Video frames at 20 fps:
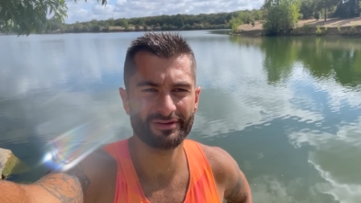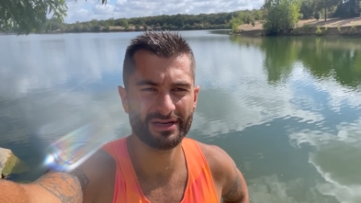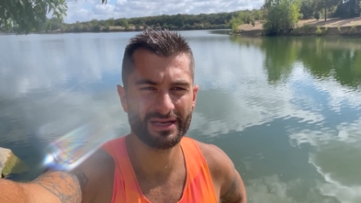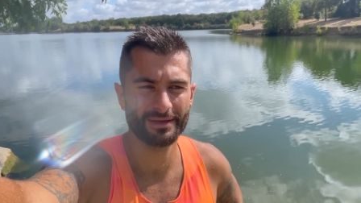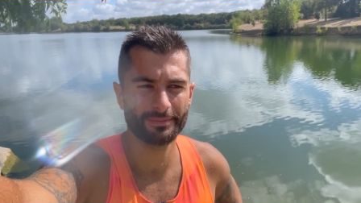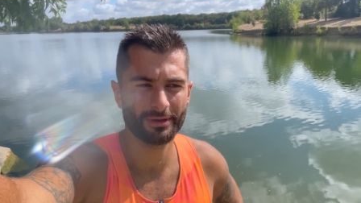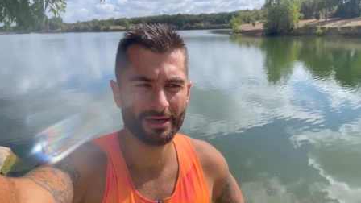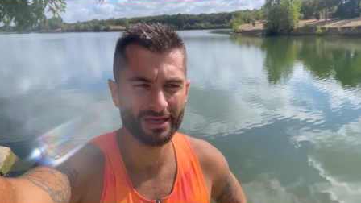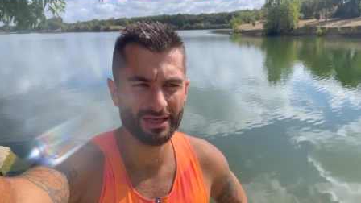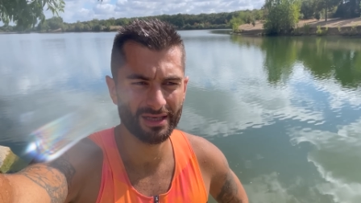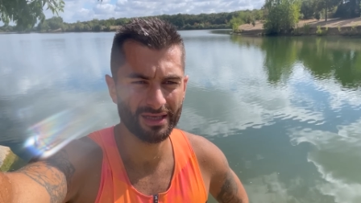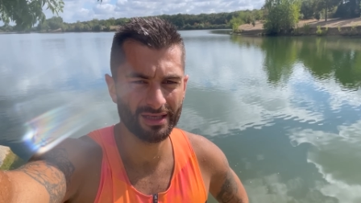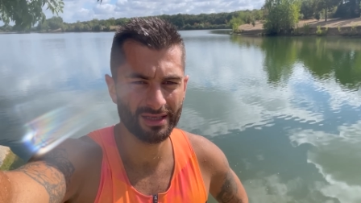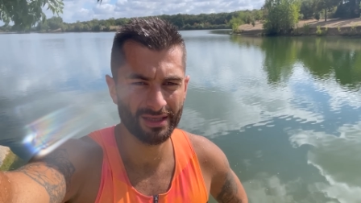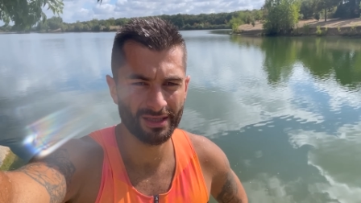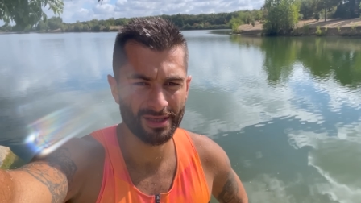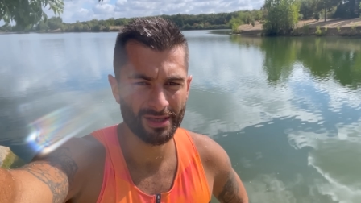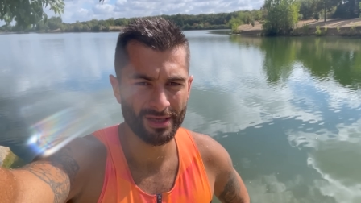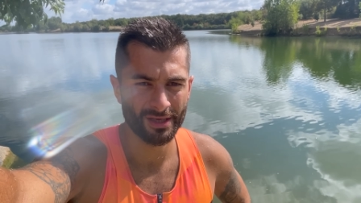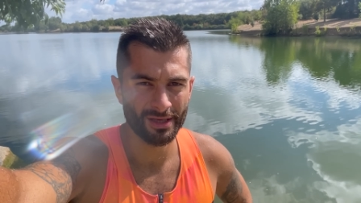les bras.
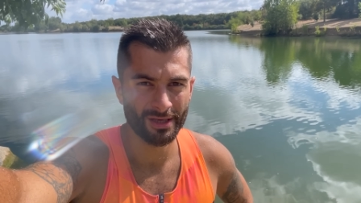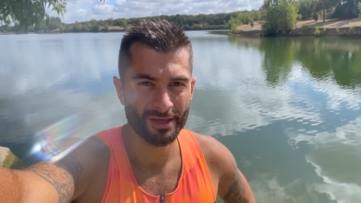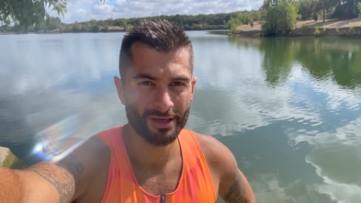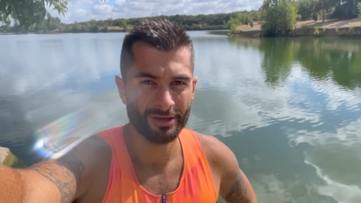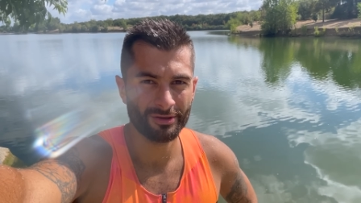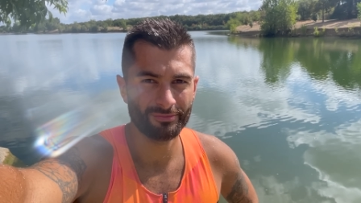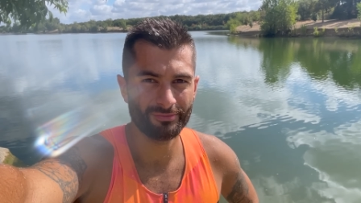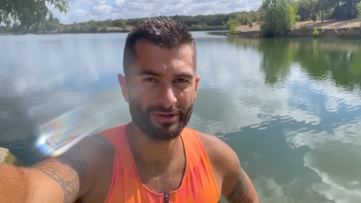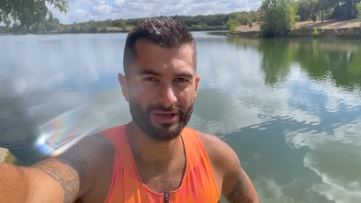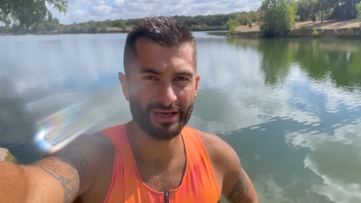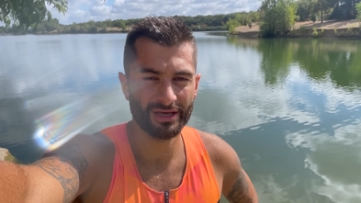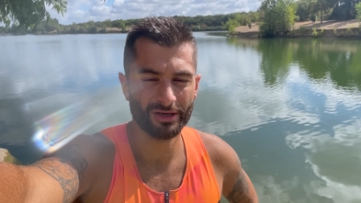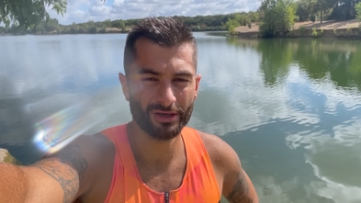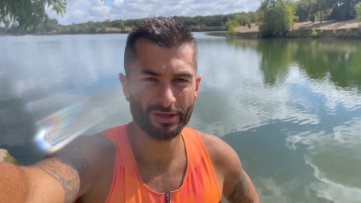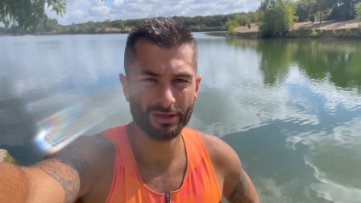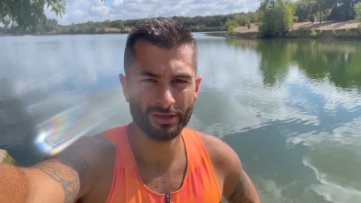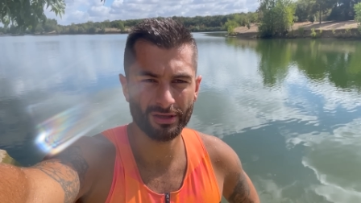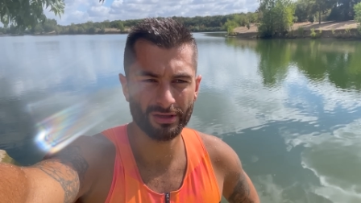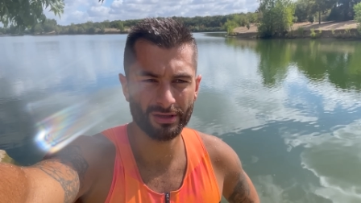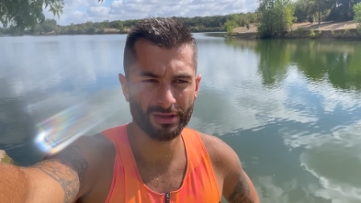Mais
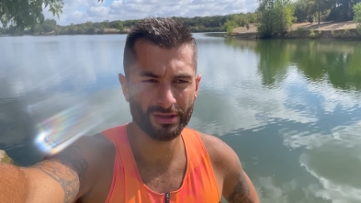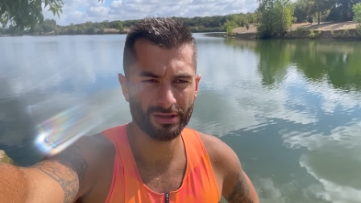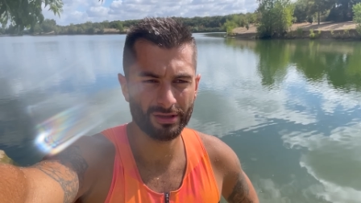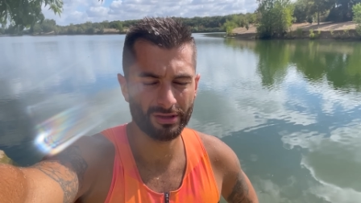euh,